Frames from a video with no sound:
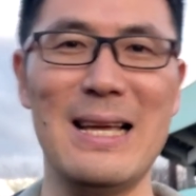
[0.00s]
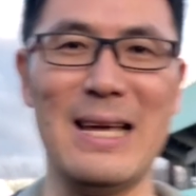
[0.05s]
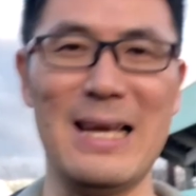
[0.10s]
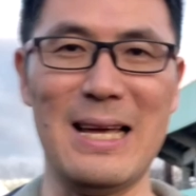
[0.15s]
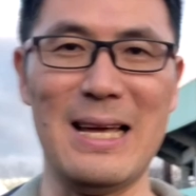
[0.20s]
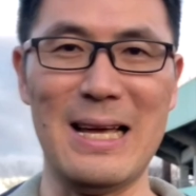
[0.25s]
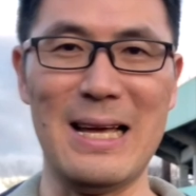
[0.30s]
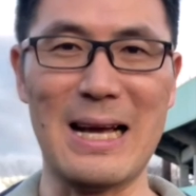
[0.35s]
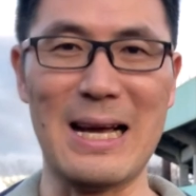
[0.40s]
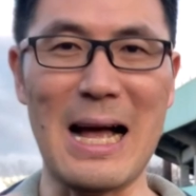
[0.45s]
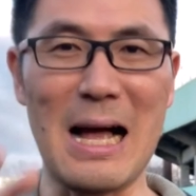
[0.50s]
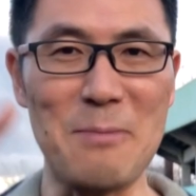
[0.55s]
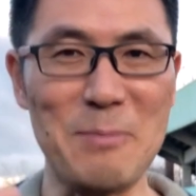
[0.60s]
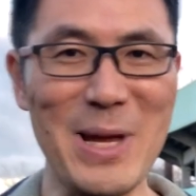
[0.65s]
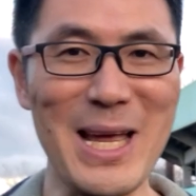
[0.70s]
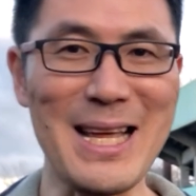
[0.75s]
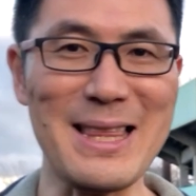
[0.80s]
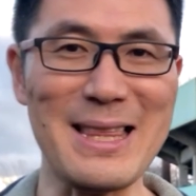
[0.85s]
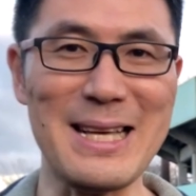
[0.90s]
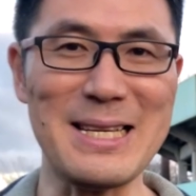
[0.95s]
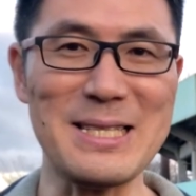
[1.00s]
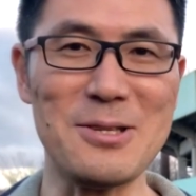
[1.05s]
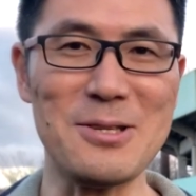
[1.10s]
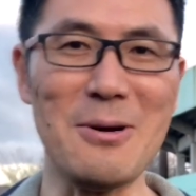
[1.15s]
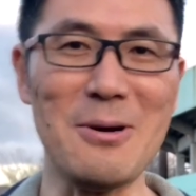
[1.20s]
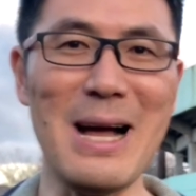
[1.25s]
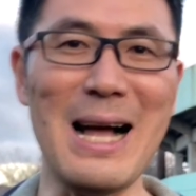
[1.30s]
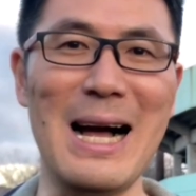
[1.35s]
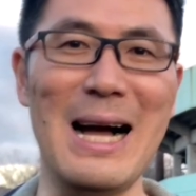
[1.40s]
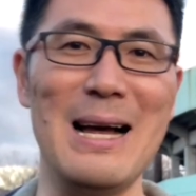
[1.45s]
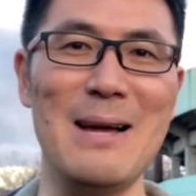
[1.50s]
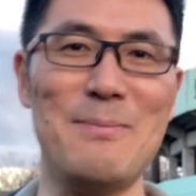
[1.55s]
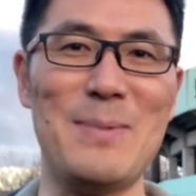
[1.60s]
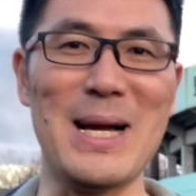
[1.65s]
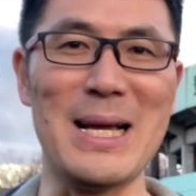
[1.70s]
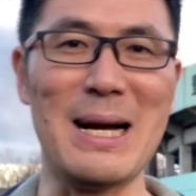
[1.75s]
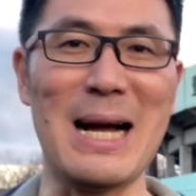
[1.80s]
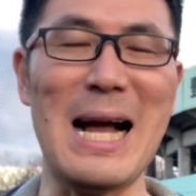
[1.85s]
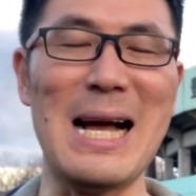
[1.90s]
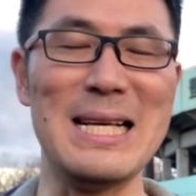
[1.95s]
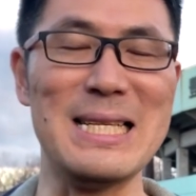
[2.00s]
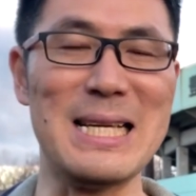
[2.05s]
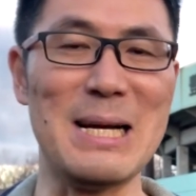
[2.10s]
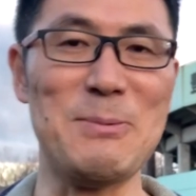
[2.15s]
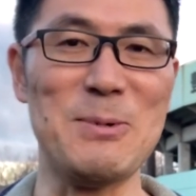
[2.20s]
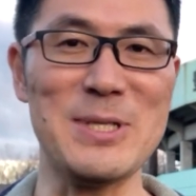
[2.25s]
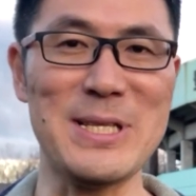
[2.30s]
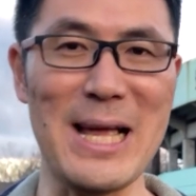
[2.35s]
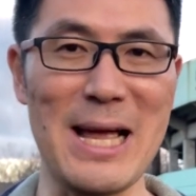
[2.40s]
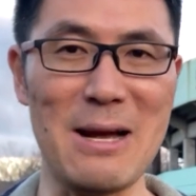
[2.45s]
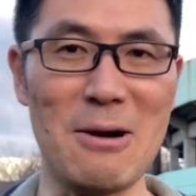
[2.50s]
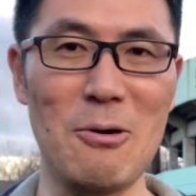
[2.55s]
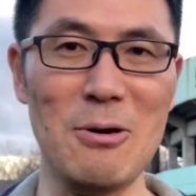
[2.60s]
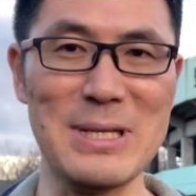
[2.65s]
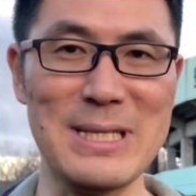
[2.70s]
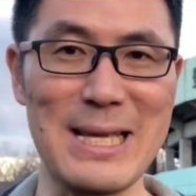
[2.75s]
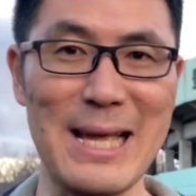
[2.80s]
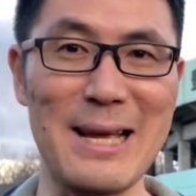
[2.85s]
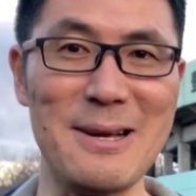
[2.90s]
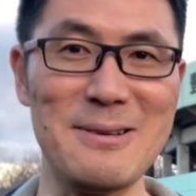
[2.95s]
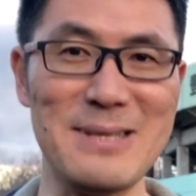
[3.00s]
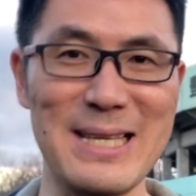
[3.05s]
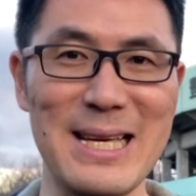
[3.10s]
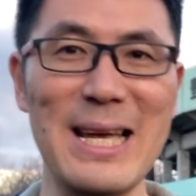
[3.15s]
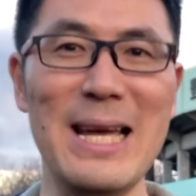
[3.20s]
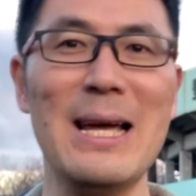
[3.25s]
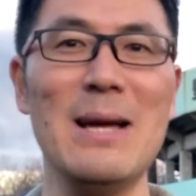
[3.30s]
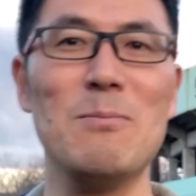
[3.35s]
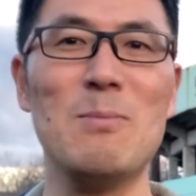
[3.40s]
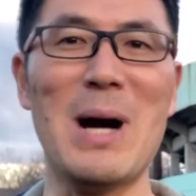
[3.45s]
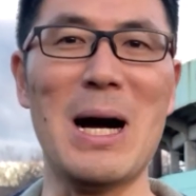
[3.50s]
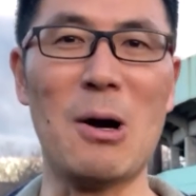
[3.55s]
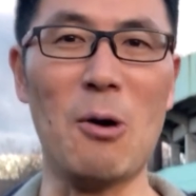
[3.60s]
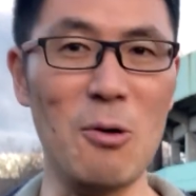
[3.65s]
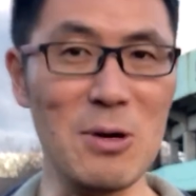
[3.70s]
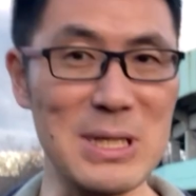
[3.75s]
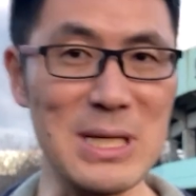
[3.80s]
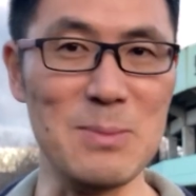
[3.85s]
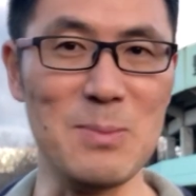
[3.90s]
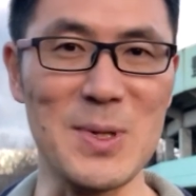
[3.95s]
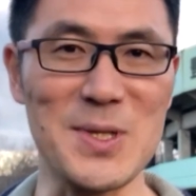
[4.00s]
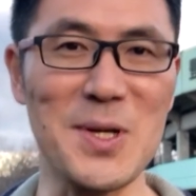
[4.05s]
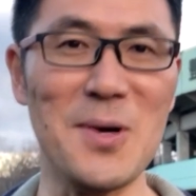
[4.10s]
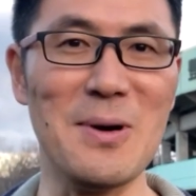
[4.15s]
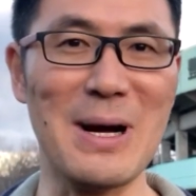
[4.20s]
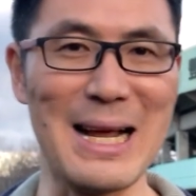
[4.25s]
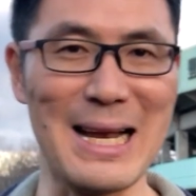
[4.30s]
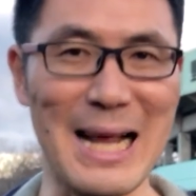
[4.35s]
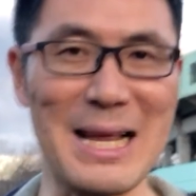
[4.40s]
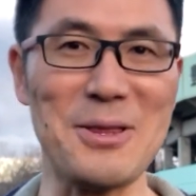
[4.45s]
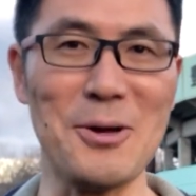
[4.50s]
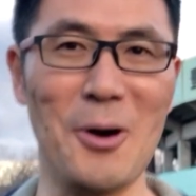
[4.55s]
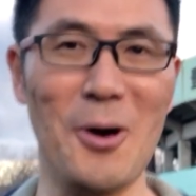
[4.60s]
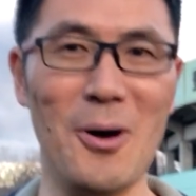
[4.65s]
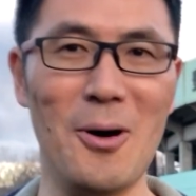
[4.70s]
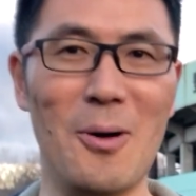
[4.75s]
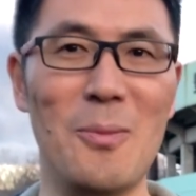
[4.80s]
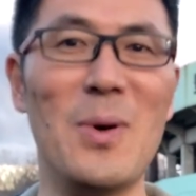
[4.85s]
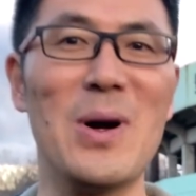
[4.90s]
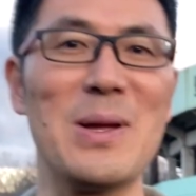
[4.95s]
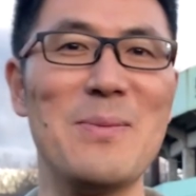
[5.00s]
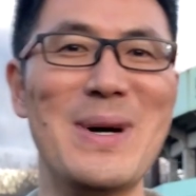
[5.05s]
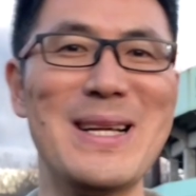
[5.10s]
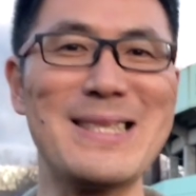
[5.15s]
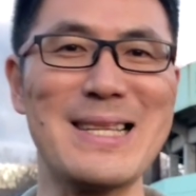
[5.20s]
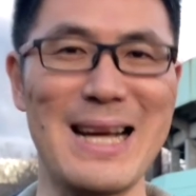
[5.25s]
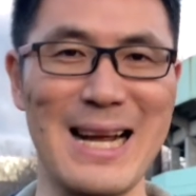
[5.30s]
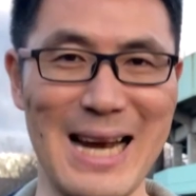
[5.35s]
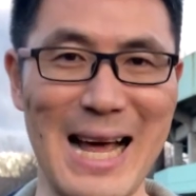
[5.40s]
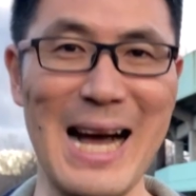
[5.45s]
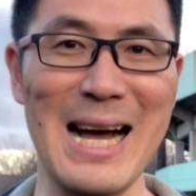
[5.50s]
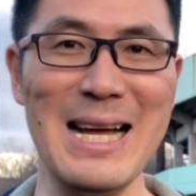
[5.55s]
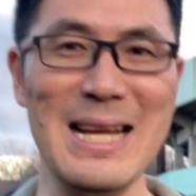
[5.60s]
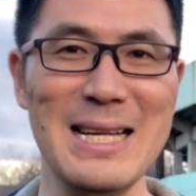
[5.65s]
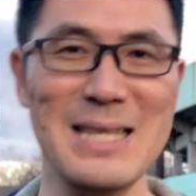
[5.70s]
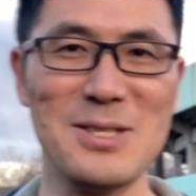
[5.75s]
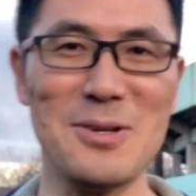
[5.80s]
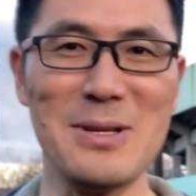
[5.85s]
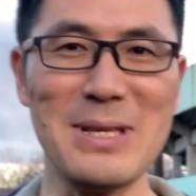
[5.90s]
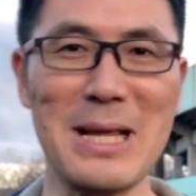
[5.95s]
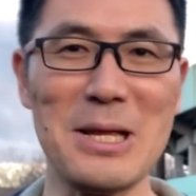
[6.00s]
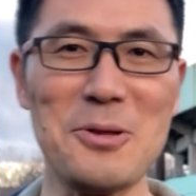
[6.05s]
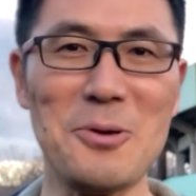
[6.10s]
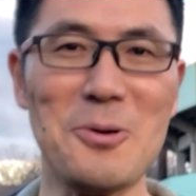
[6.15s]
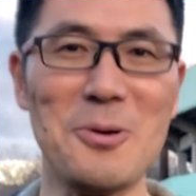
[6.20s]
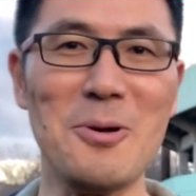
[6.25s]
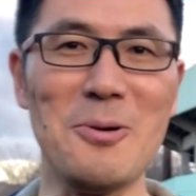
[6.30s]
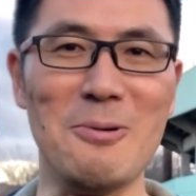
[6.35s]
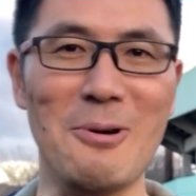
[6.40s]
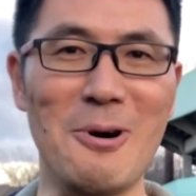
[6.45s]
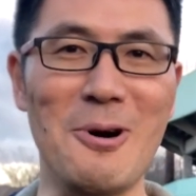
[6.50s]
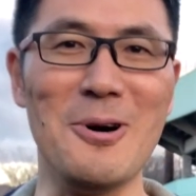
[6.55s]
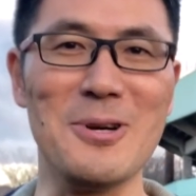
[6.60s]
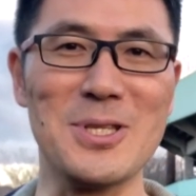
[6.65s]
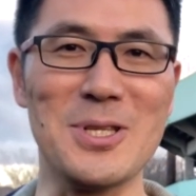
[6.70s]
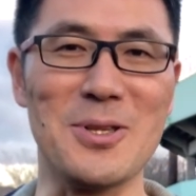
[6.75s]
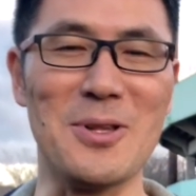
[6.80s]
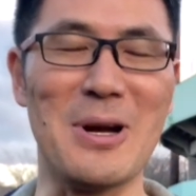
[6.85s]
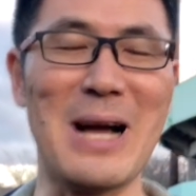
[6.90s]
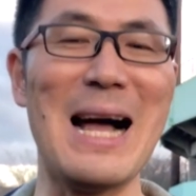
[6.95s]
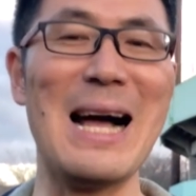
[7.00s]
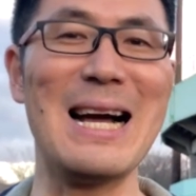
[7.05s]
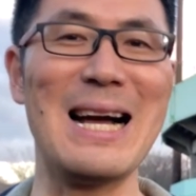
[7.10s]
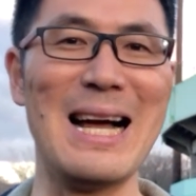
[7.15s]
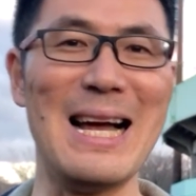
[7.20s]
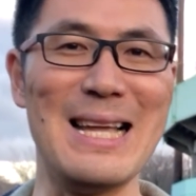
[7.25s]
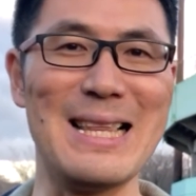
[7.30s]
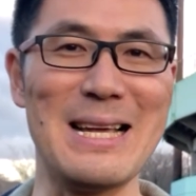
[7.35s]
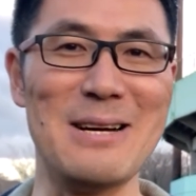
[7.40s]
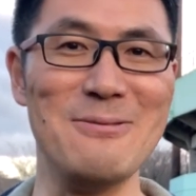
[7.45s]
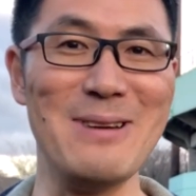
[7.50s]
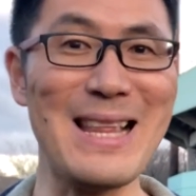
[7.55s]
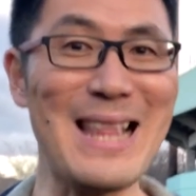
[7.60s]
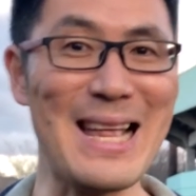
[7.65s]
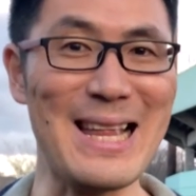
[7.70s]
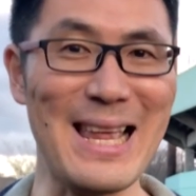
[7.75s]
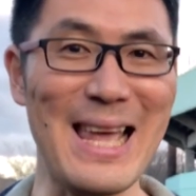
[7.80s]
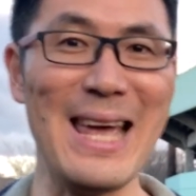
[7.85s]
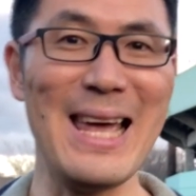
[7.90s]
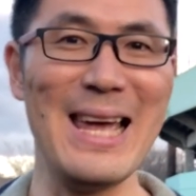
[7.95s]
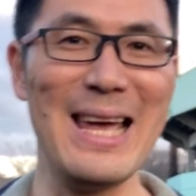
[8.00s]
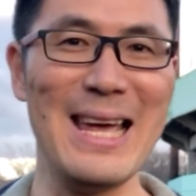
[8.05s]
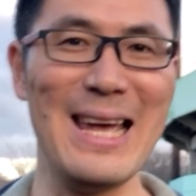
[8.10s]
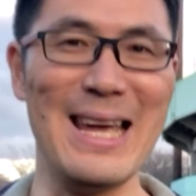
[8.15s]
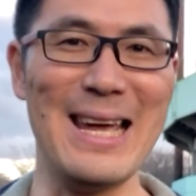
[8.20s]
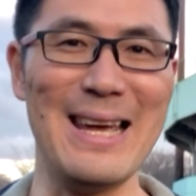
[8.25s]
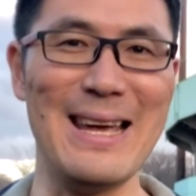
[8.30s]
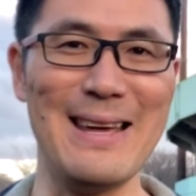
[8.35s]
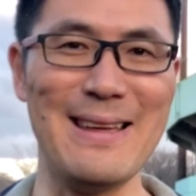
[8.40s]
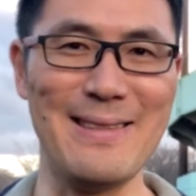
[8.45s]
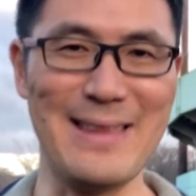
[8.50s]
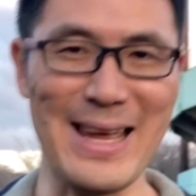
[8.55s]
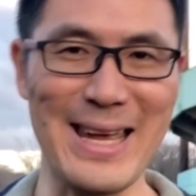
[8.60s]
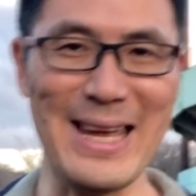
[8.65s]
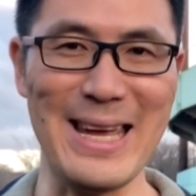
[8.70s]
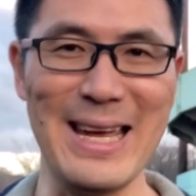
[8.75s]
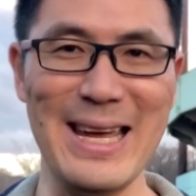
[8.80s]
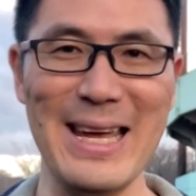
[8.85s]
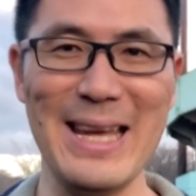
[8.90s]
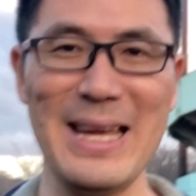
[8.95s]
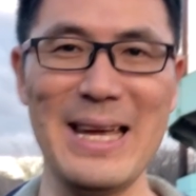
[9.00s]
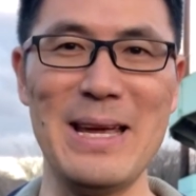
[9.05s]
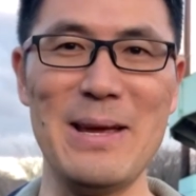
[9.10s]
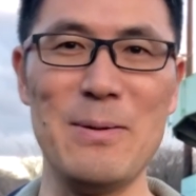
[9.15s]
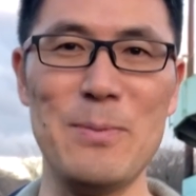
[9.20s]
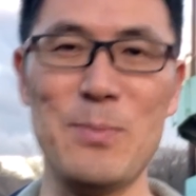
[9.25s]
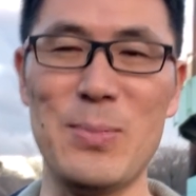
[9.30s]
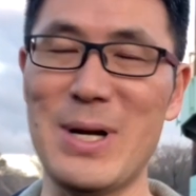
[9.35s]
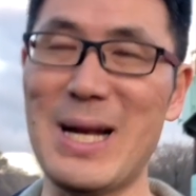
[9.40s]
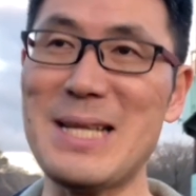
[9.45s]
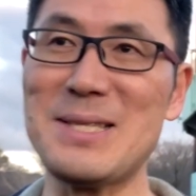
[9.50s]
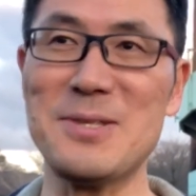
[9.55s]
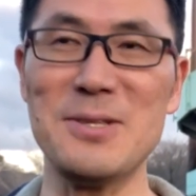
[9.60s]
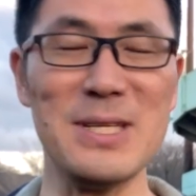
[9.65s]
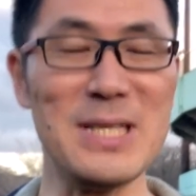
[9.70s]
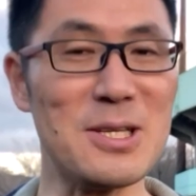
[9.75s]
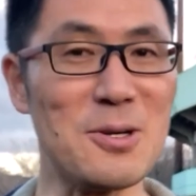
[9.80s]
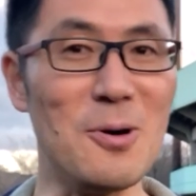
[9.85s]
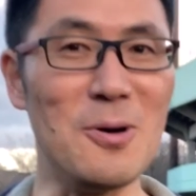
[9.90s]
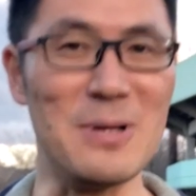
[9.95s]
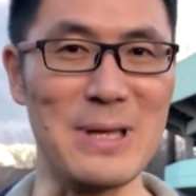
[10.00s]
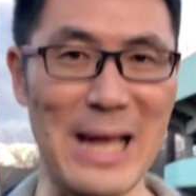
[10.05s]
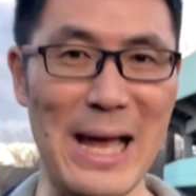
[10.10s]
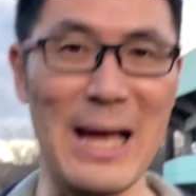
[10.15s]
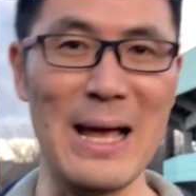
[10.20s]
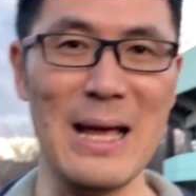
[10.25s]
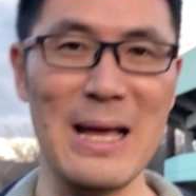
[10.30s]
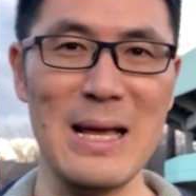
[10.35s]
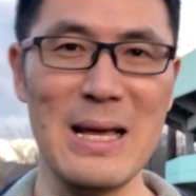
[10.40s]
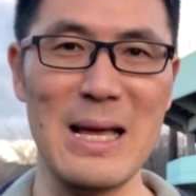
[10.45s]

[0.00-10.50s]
えー、噛み合った人が、やっぱり会社も成功していくし、まあ、個人もそうかなと思いますから、そういったところをちょっと考えた上でね、えー、ぜひ、えプラス思考で、